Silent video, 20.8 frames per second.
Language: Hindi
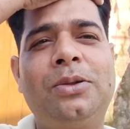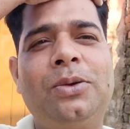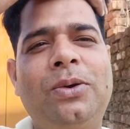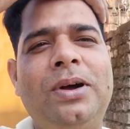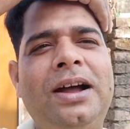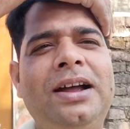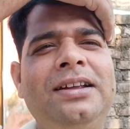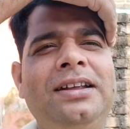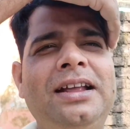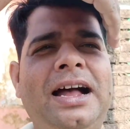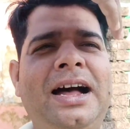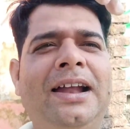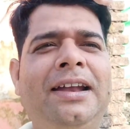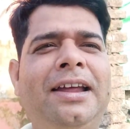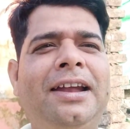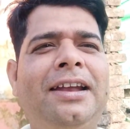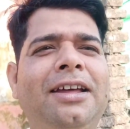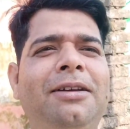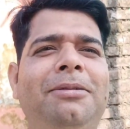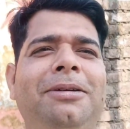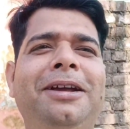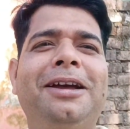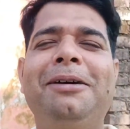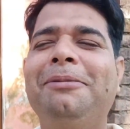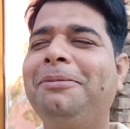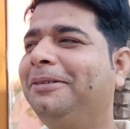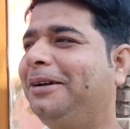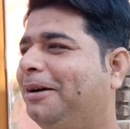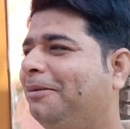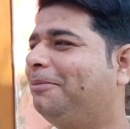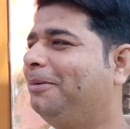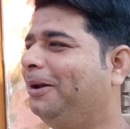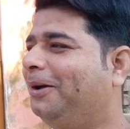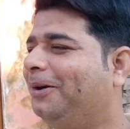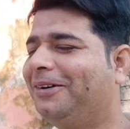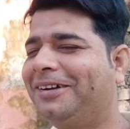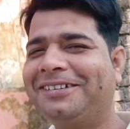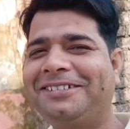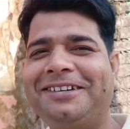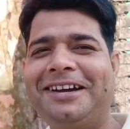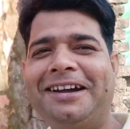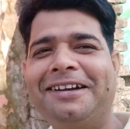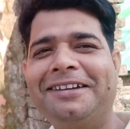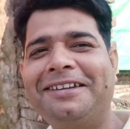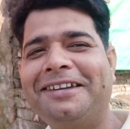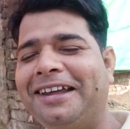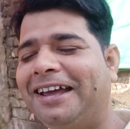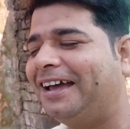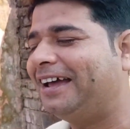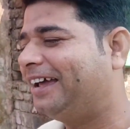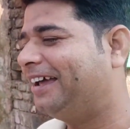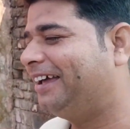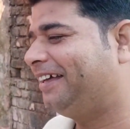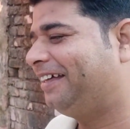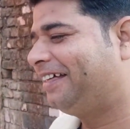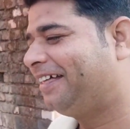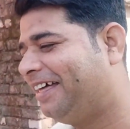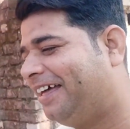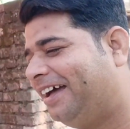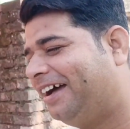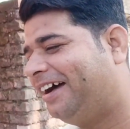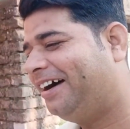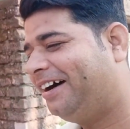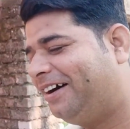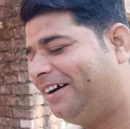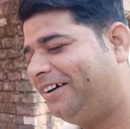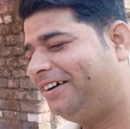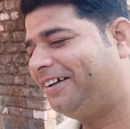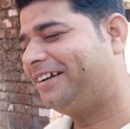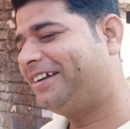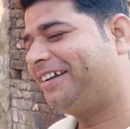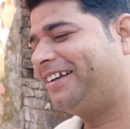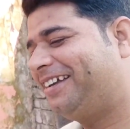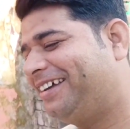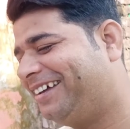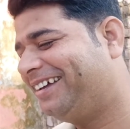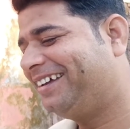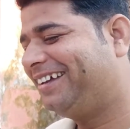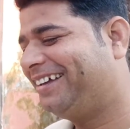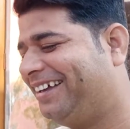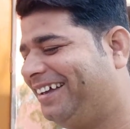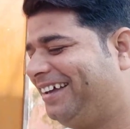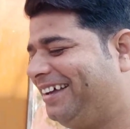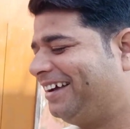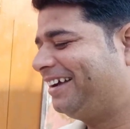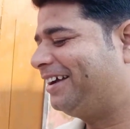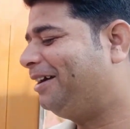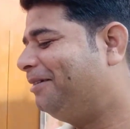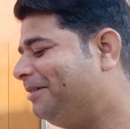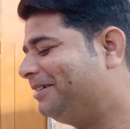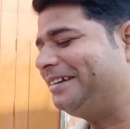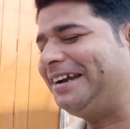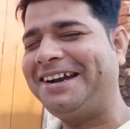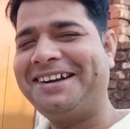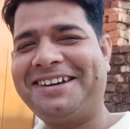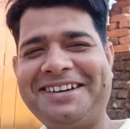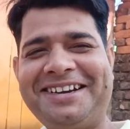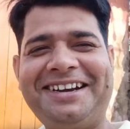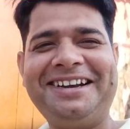तो गाइज आर्या ने भी अपना ब्लॉग स्टार्ट किया है और कब स्टार्ट